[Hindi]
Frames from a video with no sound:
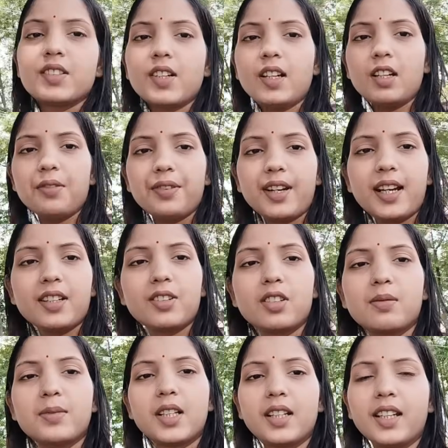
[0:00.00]
सो हेलो फ्रेंड
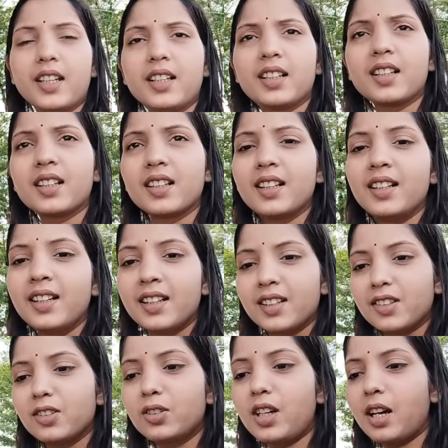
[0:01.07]
गुड मॉर्निंग
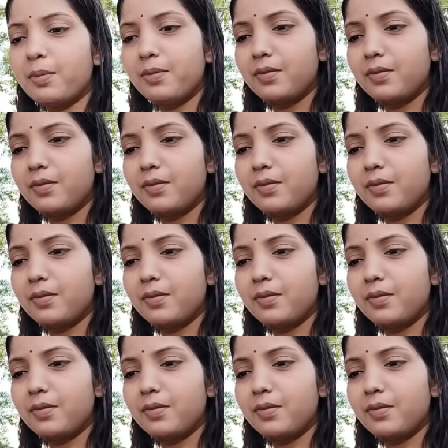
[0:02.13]
गुड